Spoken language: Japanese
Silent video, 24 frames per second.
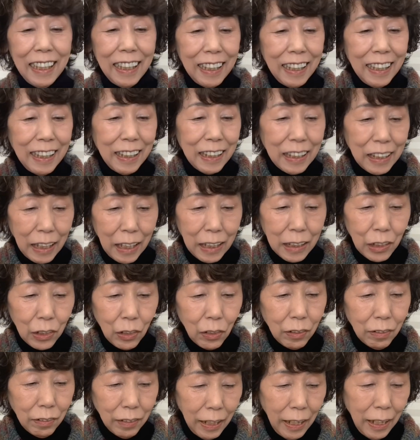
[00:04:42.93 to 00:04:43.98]
えー、早
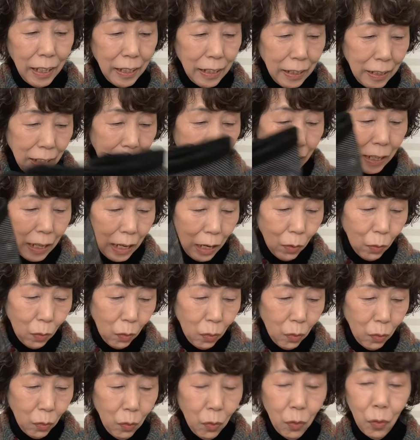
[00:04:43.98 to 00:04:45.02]
速ね中
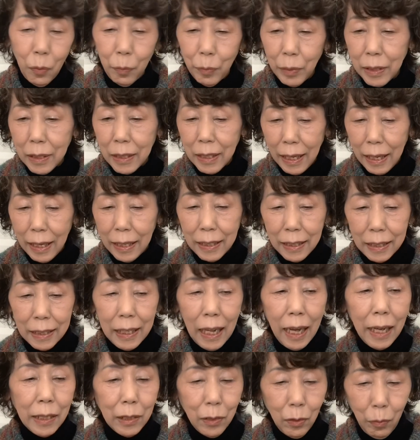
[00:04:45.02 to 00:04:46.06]
を見ていき
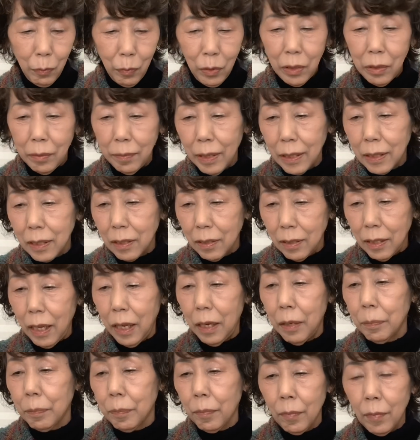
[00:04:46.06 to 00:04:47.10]
たいと思います
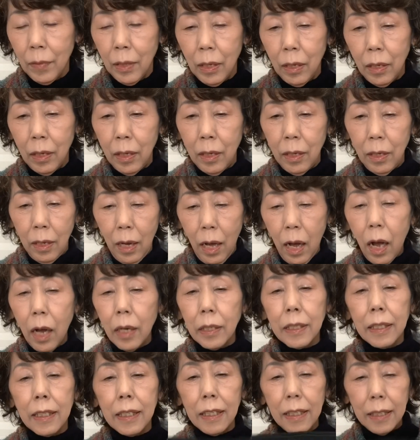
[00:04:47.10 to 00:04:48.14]
ね。
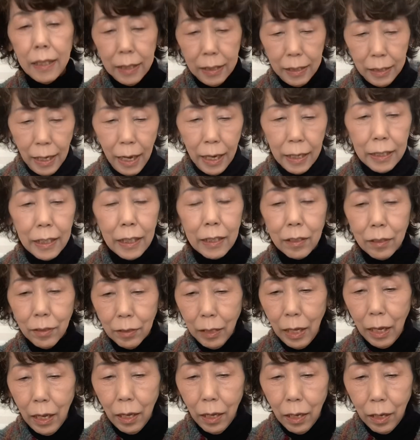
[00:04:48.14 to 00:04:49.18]
あー、ちっちゃいです
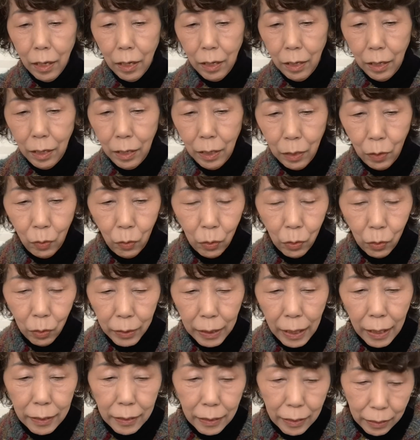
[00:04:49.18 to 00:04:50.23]
ね。えー、この
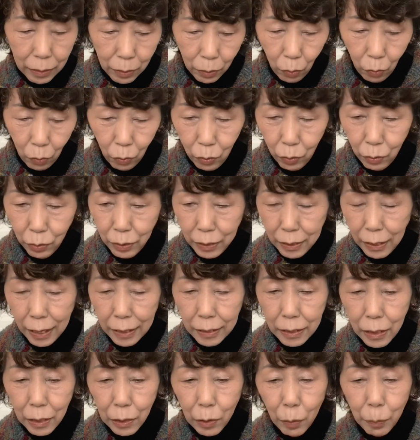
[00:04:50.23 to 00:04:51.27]
何でしょう、写
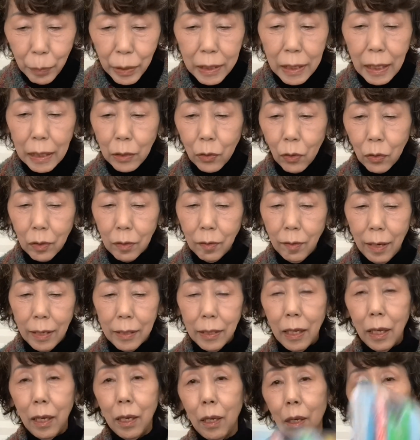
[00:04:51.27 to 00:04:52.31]
真を見た時は
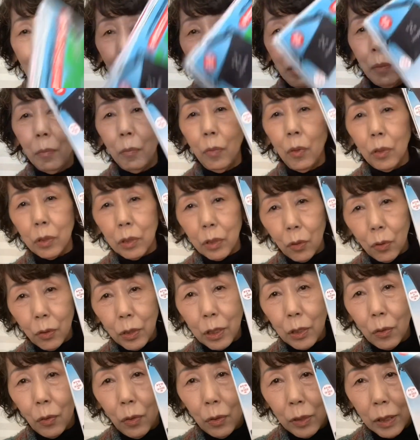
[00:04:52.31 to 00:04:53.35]
ねもう少
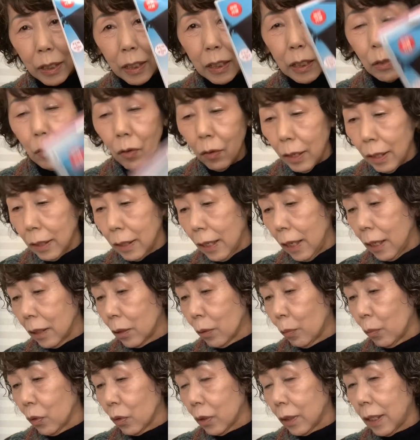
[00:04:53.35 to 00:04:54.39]
し大きいのかな
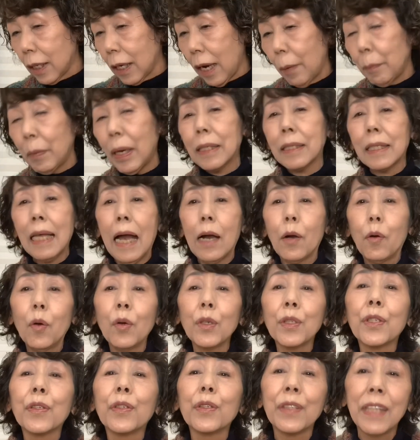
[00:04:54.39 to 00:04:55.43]
と思ったら、まあ
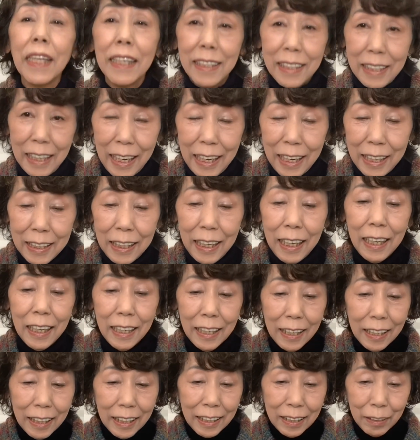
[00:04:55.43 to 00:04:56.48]
サコッシュですからね、
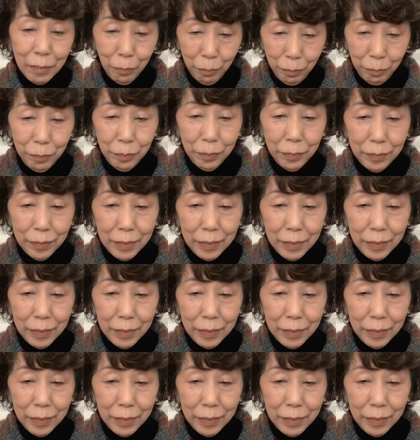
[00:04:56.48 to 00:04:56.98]
うん、